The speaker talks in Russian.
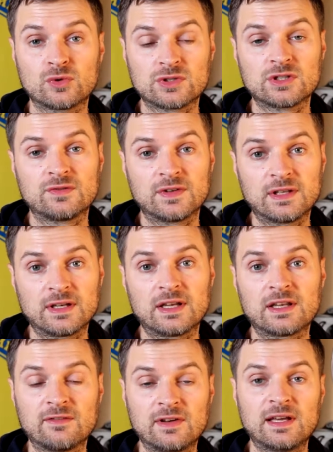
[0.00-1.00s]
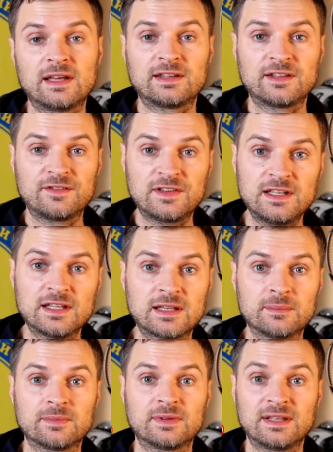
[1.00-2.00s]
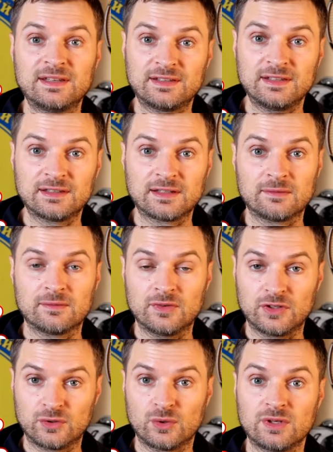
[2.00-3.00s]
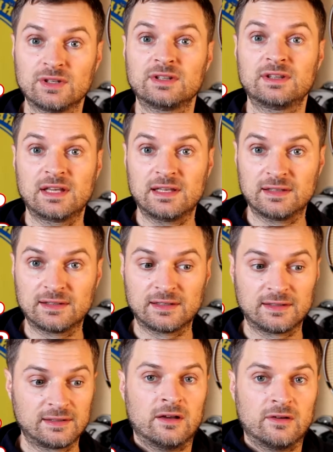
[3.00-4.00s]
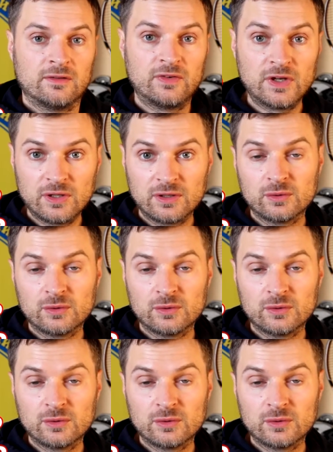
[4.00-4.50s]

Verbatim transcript: Роджер Федерер является великим теннисистом в истории тенниса. Вы